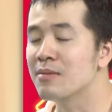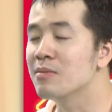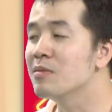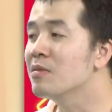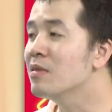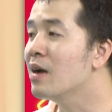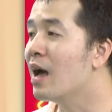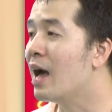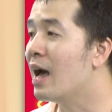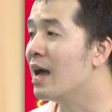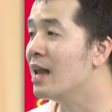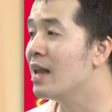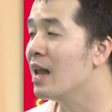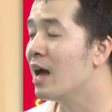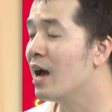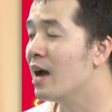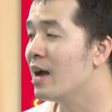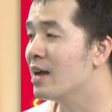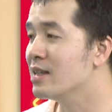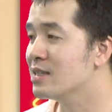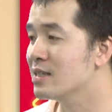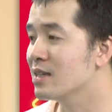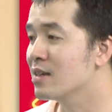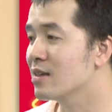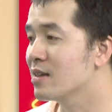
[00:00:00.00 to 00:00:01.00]
sẽ muốn
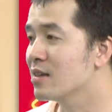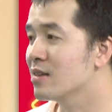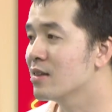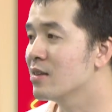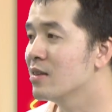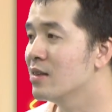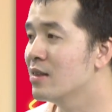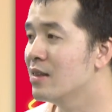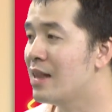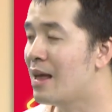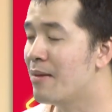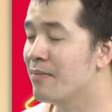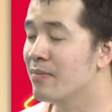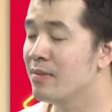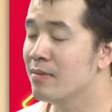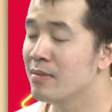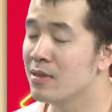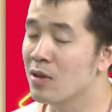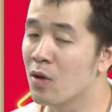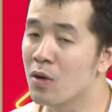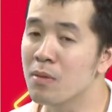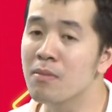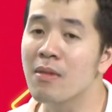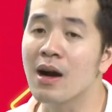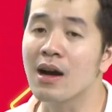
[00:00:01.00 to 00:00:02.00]
highlight,
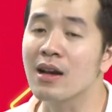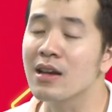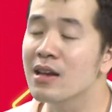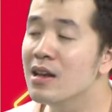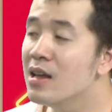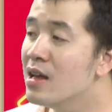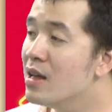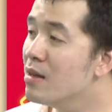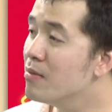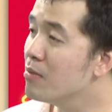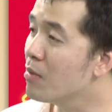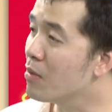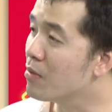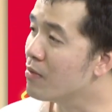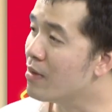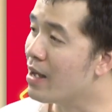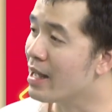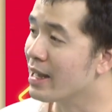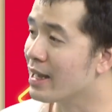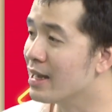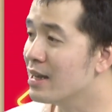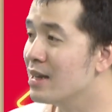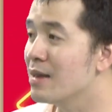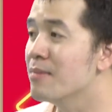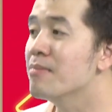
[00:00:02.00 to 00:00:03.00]
làm nổi bật lên một
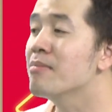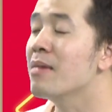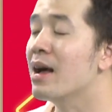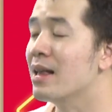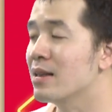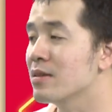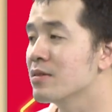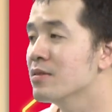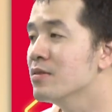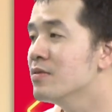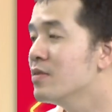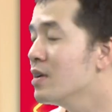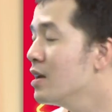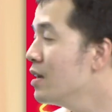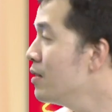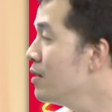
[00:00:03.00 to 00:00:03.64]
vài cái điểm mạnh của